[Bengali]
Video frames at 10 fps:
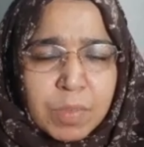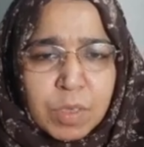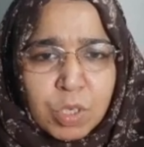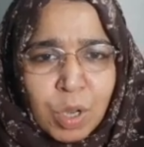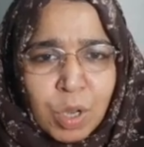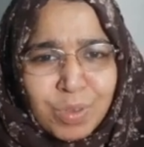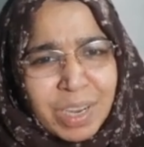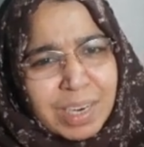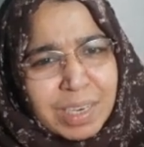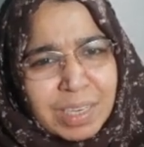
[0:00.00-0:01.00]
শক্ত
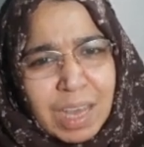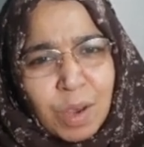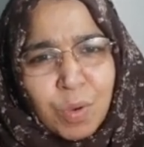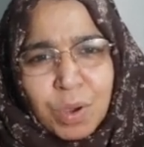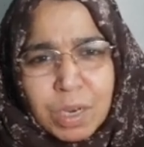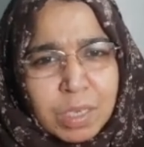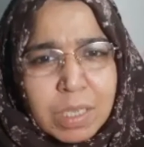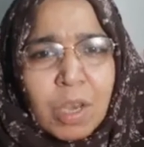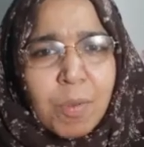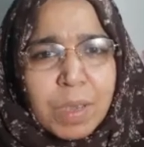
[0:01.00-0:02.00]
এটা এটা থাকুক এটা কি
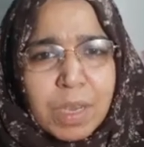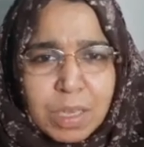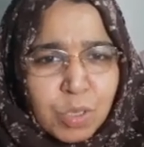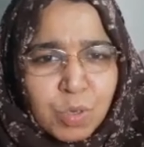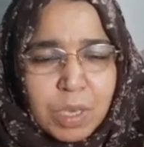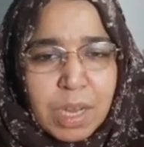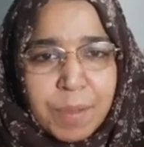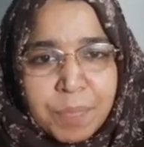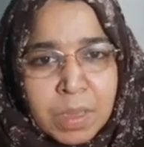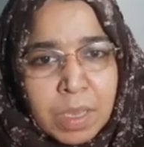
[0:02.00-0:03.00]
হবে এটা কিছুই না
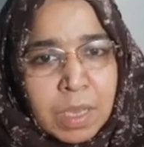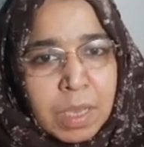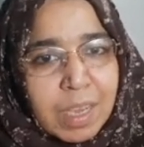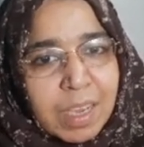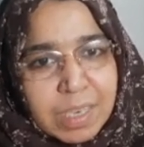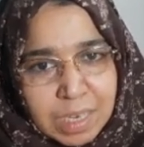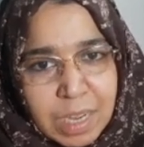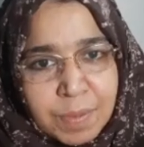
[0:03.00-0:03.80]
এটা